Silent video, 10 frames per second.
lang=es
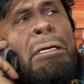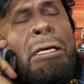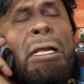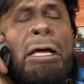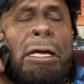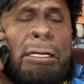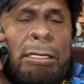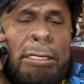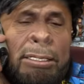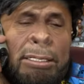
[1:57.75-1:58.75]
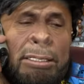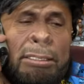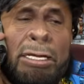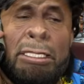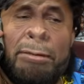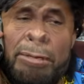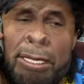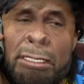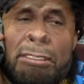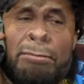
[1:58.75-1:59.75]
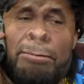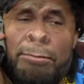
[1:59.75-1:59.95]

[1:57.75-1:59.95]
Mira, ya te vi que andas con dos